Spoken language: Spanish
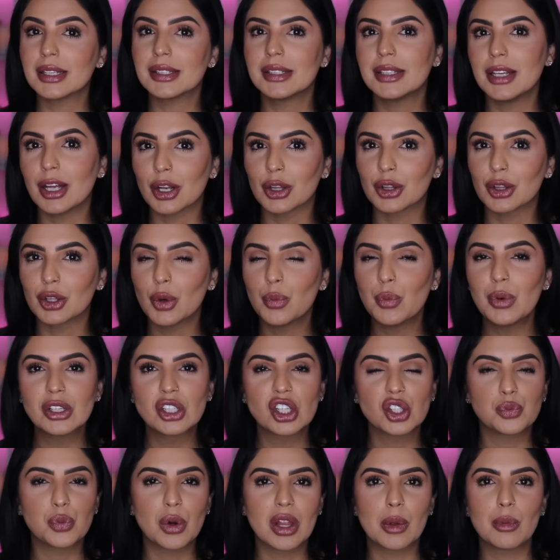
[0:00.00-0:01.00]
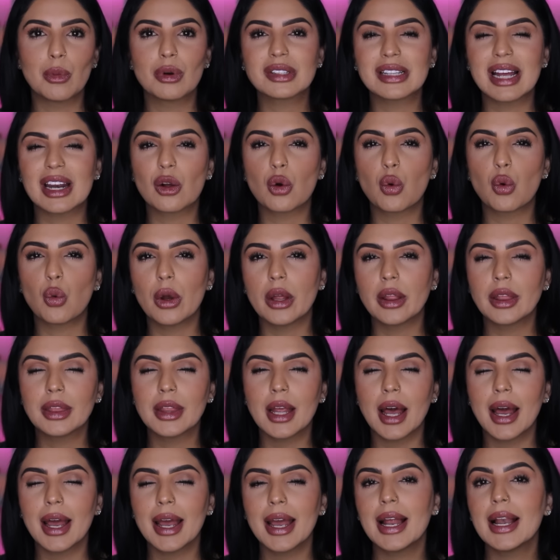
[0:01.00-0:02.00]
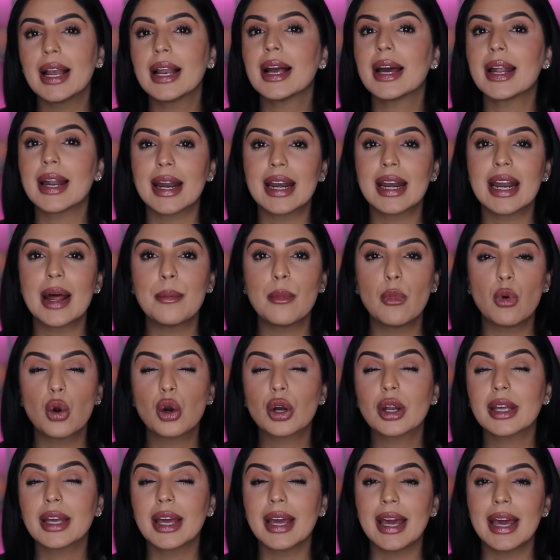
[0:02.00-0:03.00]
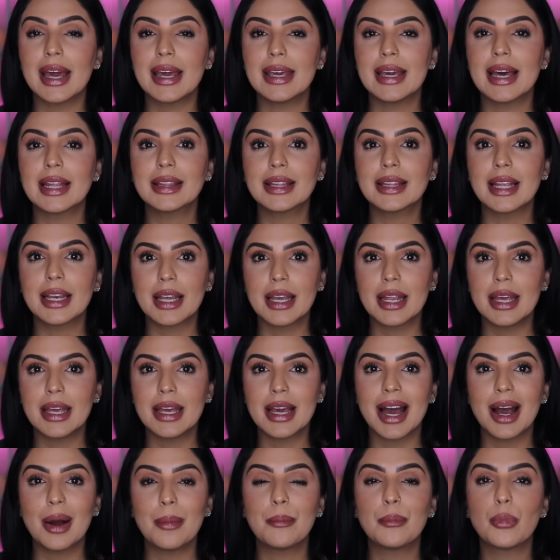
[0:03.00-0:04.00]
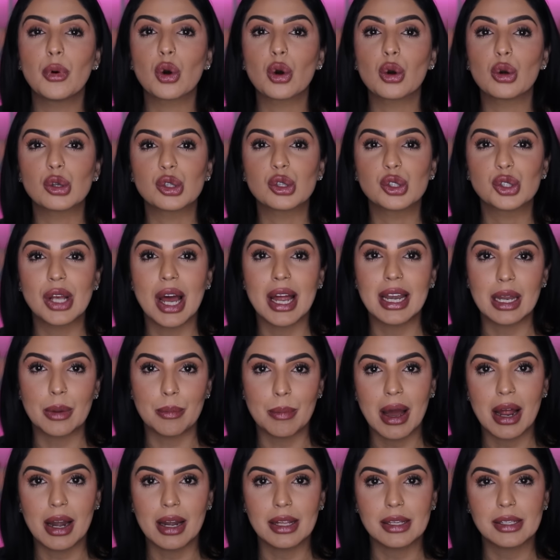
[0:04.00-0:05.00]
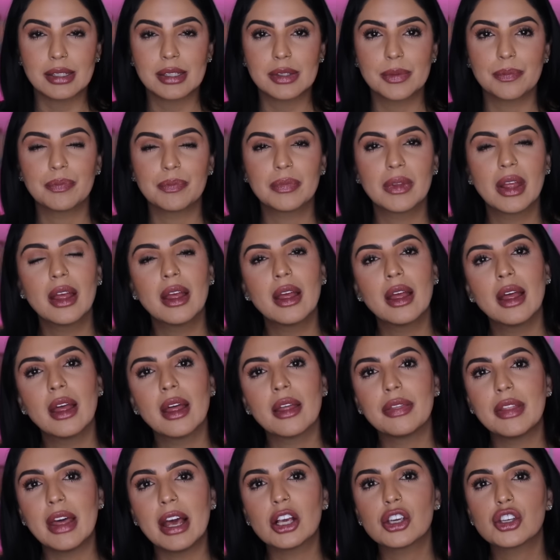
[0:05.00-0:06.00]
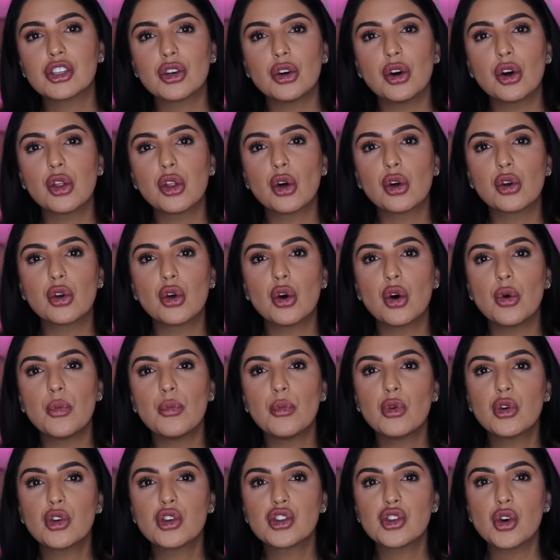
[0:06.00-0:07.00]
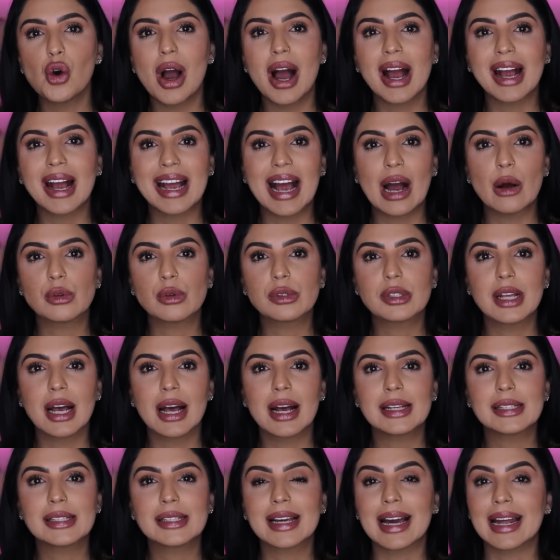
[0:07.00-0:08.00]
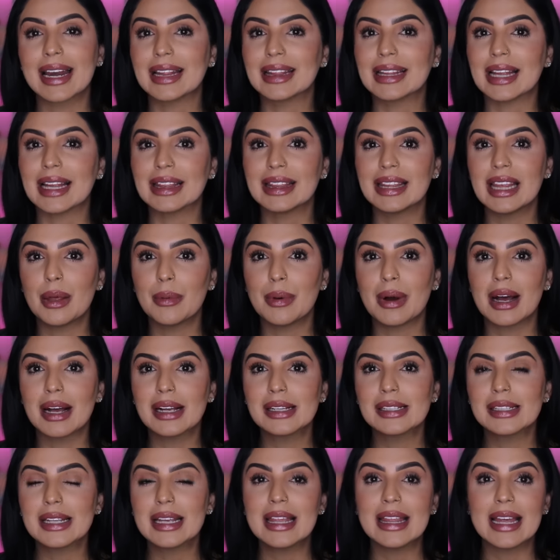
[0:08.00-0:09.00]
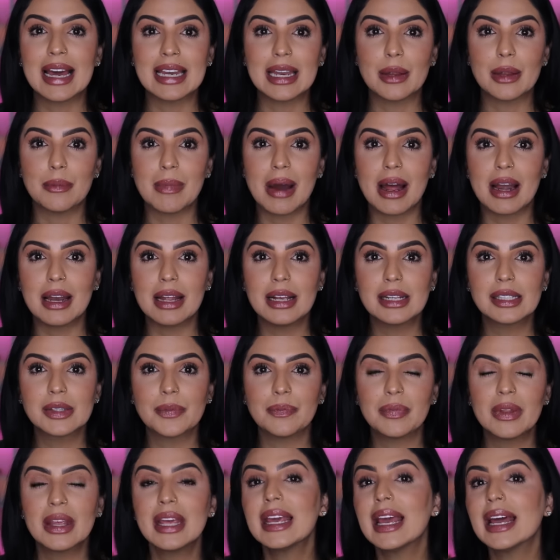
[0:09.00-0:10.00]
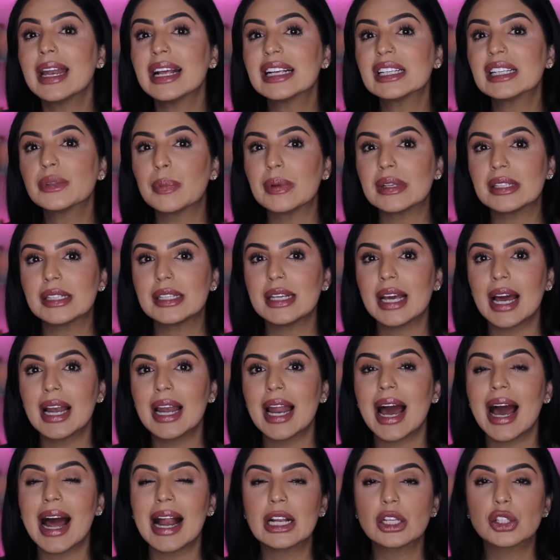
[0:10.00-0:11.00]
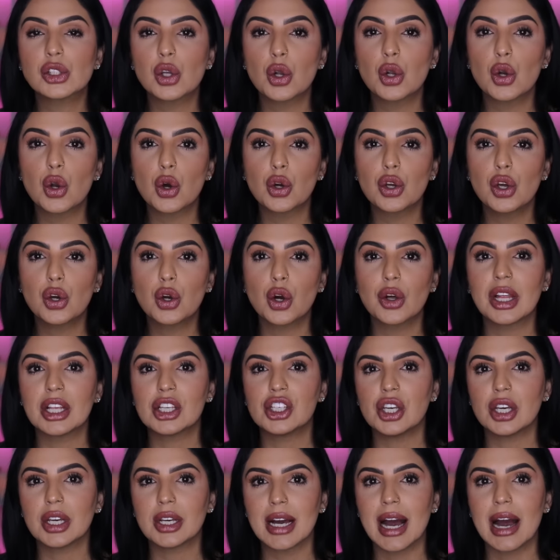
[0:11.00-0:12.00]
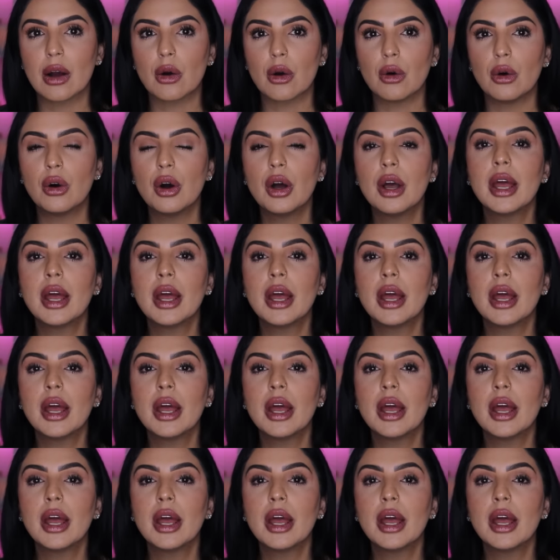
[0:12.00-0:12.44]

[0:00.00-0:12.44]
cierto, pues nos podemos dar cuenta el gran amor que ella tenía por los animales. De hecho, donó mucho a causas caritativas y de animales, y en especial al Zoológico de Chicago,